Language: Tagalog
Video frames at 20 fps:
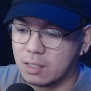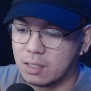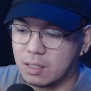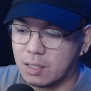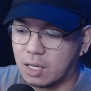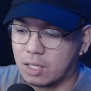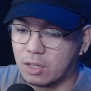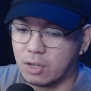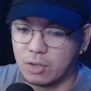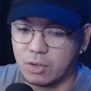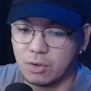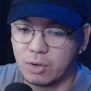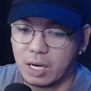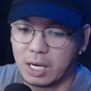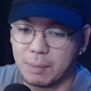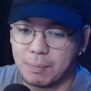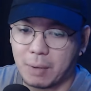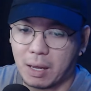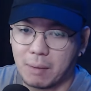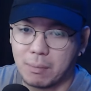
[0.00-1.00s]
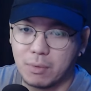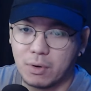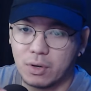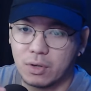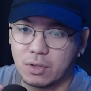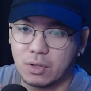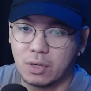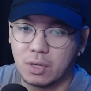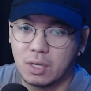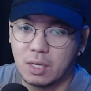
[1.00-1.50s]
ito yung kay Pablo
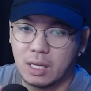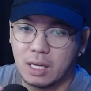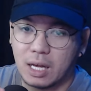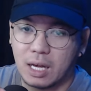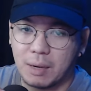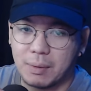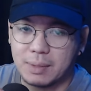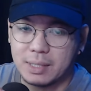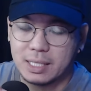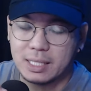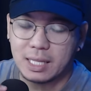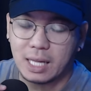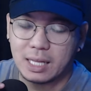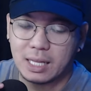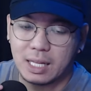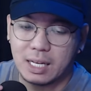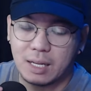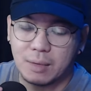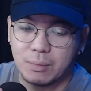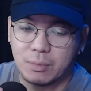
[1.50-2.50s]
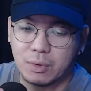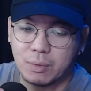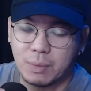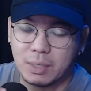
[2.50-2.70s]
no Um, hindi na alam, no?